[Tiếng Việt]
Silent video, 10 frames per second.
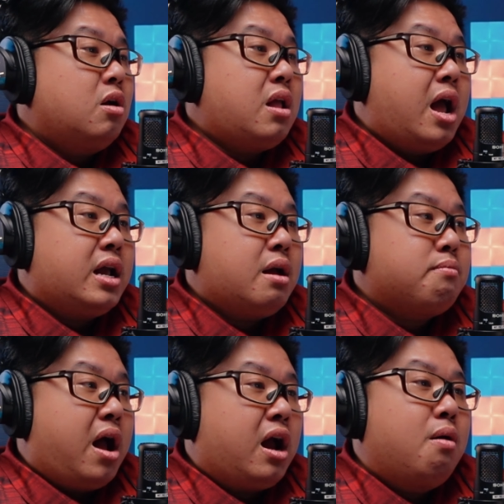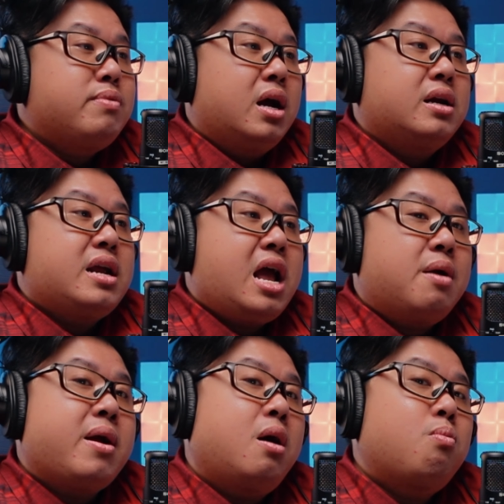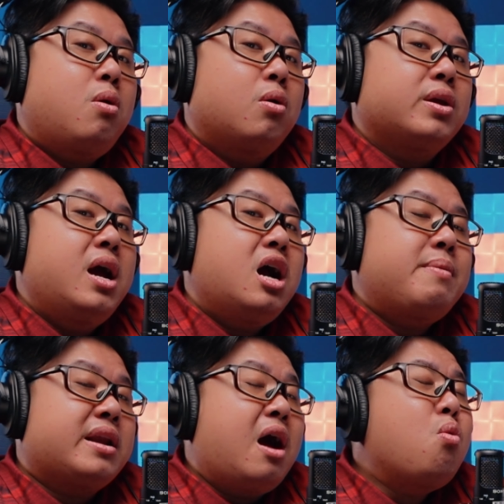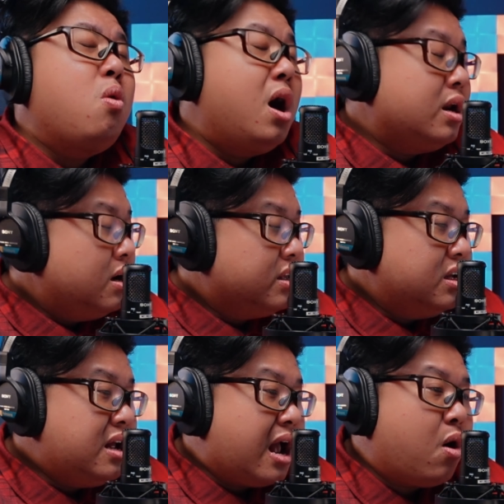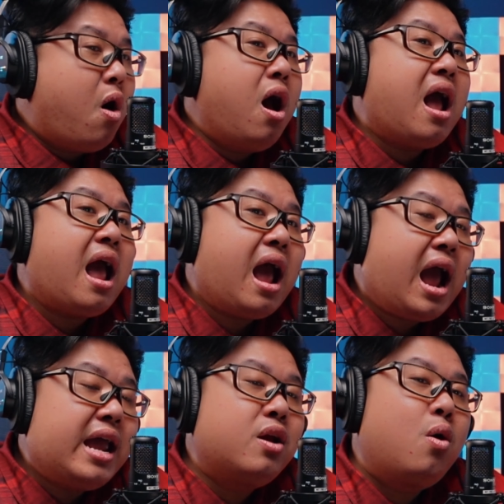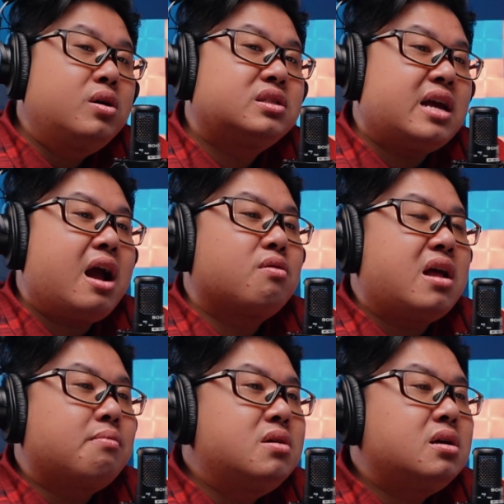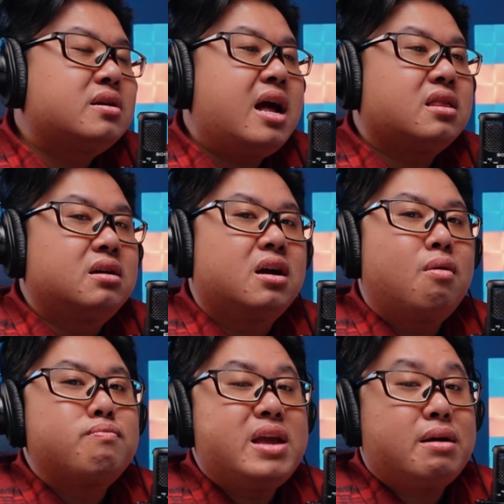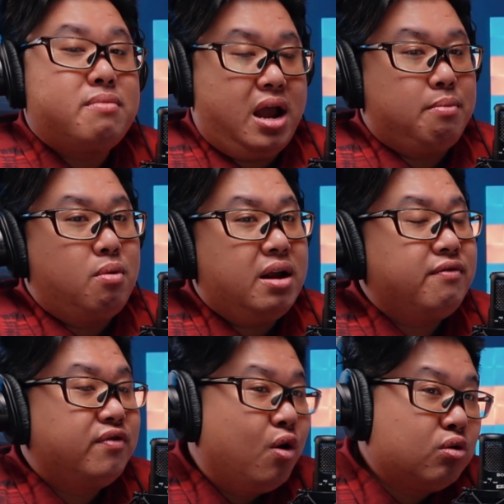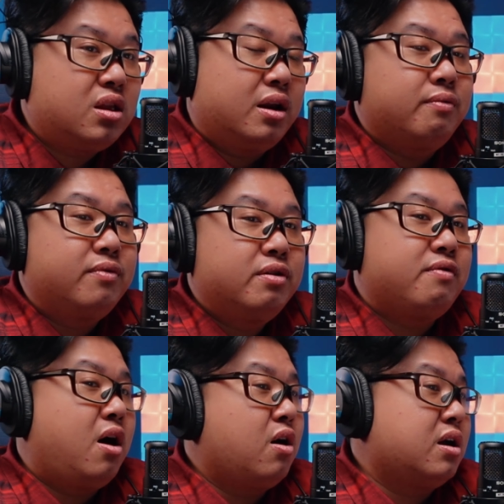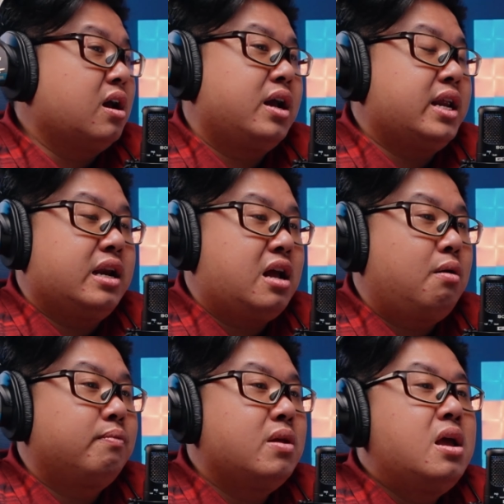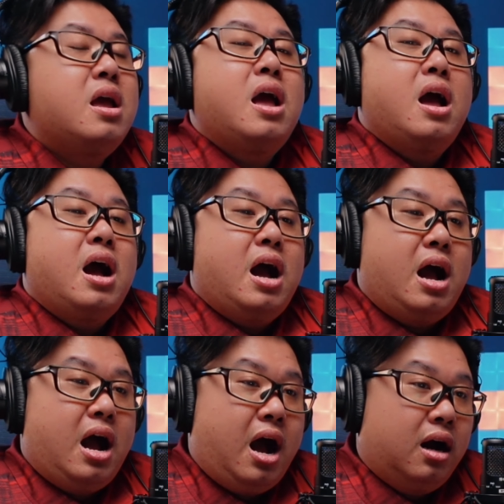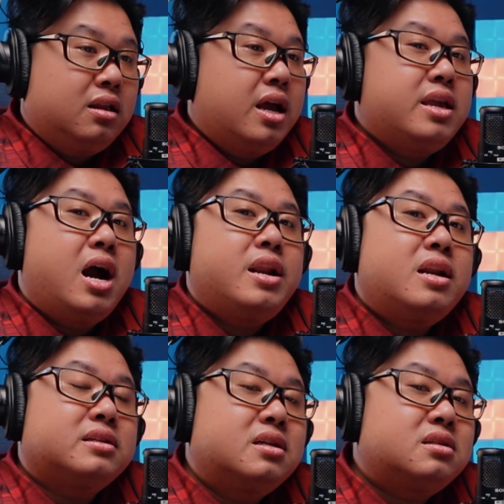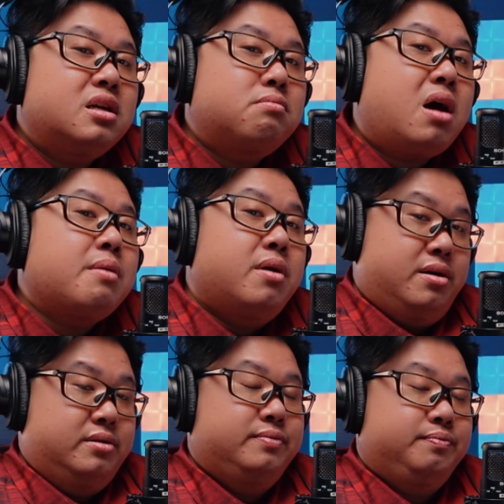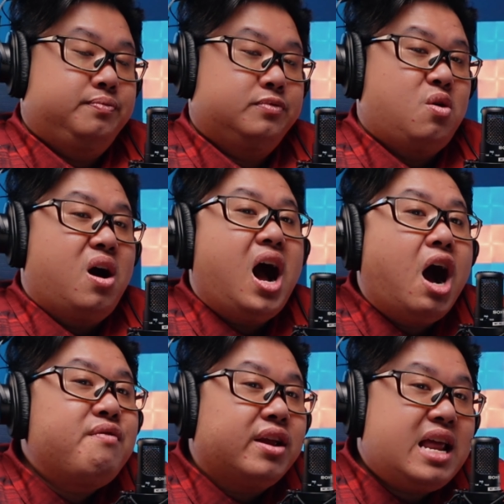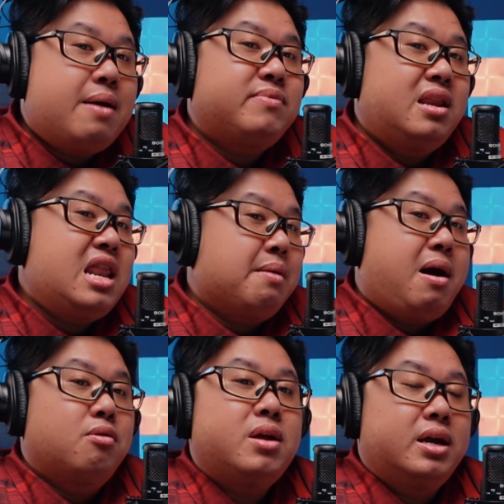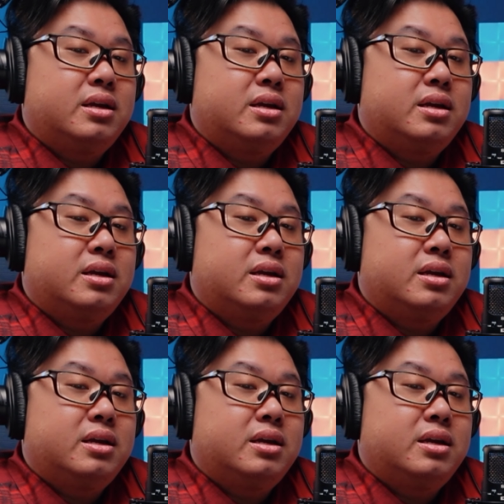có thể các bạn không nhận ra các bạn không còn nhớ các bạn đã quên thôi chứ có hai ngôi sao đã bước ra từ không gian mạng một cách vô tình và họ cực kỳ thành công ở thế giới đó là Justin Bieber còn ở Việt Nam chính là Bảo